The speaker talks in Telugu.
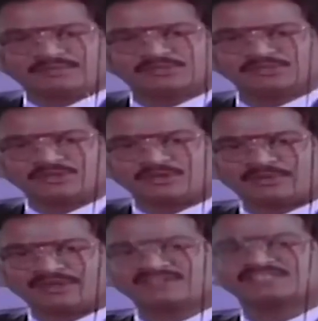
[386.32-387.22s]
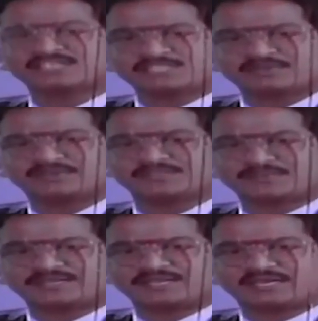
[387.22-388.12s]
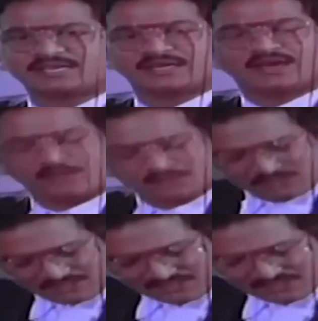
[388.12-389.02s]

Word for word: మీ ముందు మరో బలమైన సాక్షిని ప్రవేశపెట్టడానికి అనుమతి